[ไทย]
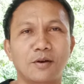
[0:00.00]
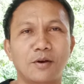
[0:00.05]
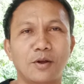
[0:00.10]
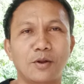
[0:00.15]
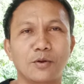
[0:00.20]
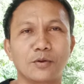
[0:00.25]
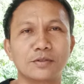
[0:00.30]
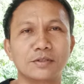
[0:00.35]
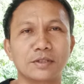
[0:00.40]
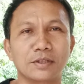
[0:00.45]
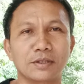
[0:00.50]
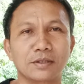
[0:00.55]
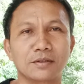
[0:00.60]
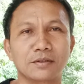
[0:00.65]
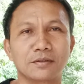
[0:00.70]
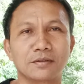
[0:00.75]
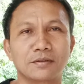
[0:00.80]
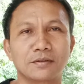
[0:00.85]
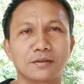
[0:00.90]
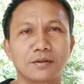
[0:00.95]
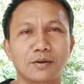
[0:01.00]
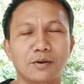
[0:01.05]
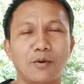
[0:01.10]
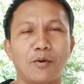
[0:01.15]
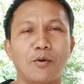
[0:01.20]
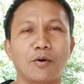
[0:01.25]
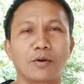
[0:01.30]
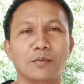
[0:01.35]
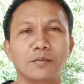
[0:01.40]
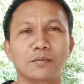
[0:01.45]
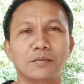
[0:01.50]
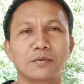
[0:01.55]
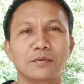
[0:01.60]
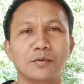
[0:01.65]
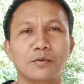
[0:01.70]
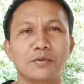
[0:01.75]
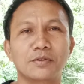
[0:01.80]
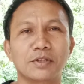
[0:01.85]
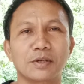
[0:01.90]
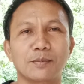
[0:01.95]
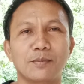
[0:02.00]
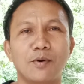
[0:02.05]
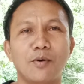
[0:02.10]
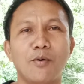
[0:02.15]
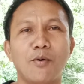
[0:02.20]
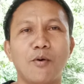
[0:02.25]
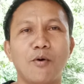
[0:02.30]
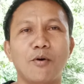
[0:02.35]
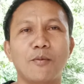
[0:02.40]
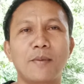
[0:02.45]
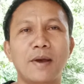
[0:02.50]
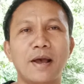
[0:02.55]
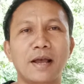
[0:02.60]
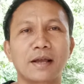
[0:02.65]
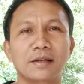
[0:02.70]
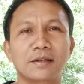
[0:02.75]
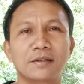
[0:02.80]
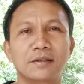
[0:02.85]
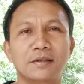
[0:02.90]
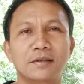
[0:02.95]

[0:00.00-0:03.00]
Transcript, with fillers: ก็รู้สึกโกรธรู้สึกโมโหมาก